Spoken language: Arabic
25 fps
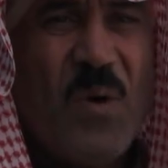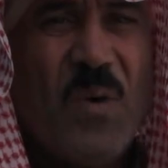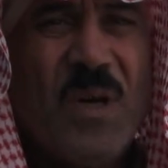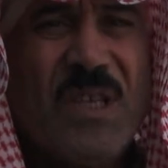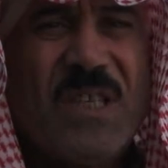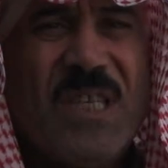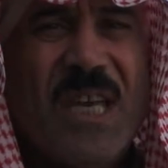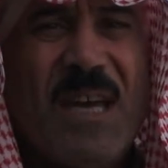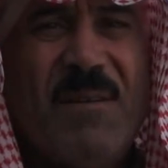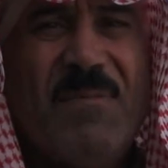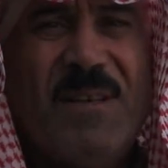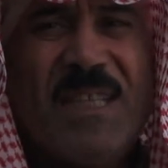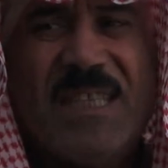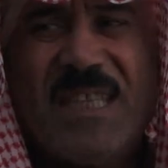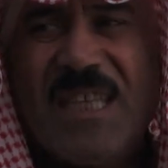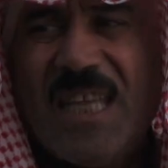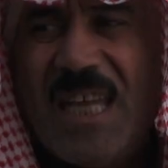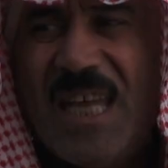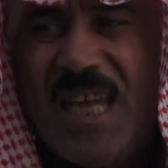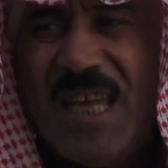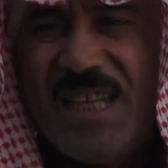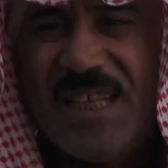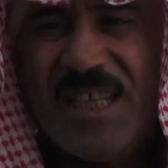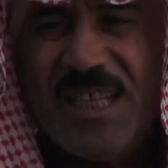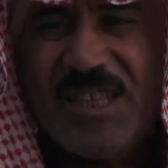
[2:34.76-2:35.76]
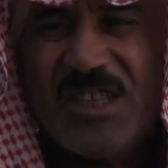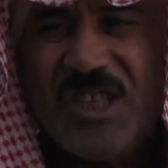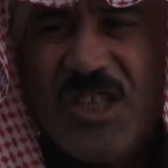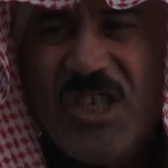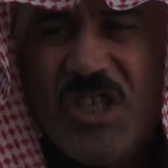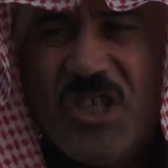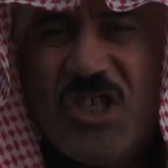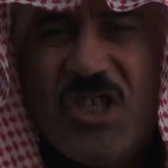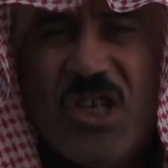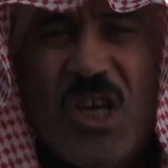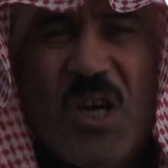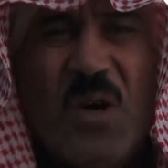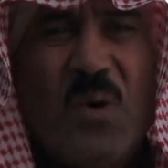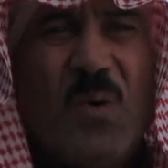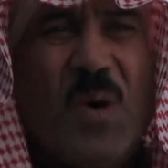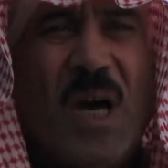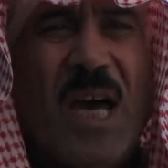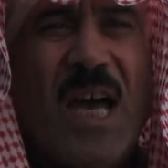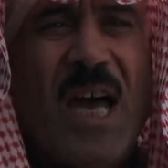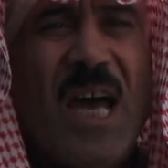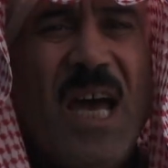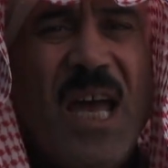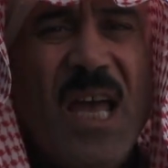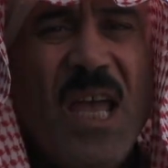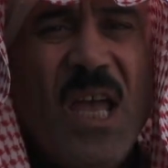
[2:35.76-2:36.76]
وجابت نتيجة
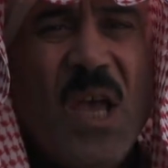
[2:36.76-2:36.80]
و...